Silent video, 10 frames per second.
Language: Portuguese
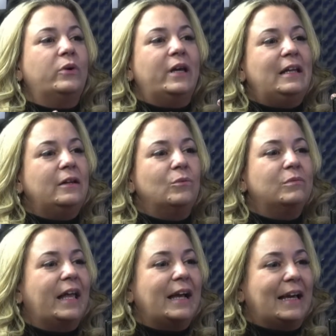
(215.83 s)
ele não
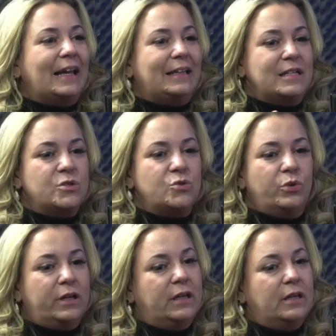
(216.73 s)
tem aquela
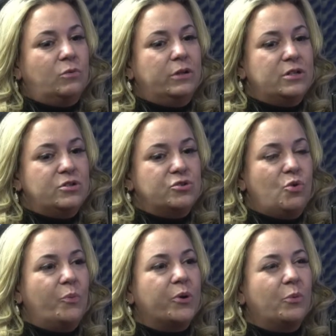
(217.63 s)
textura que quando a gente
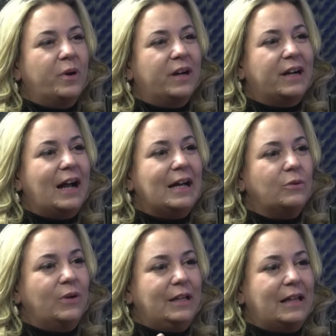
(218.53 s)
compra no
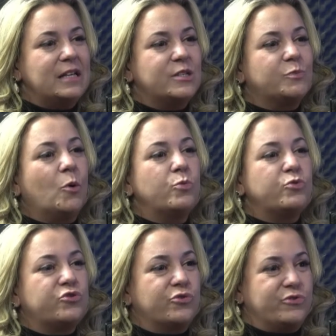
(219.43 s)
mercado, ele tá
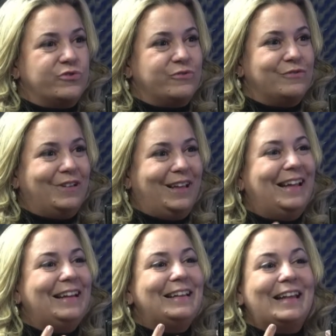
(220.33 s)
esponjoso.
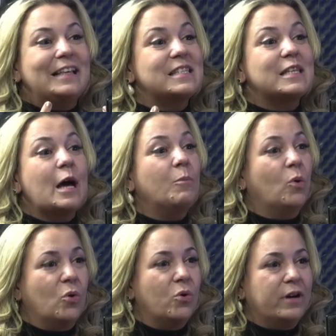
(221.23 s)
Ele tem
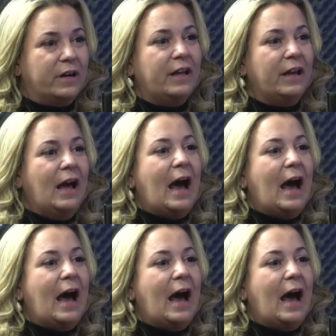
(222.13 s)
sabor, né?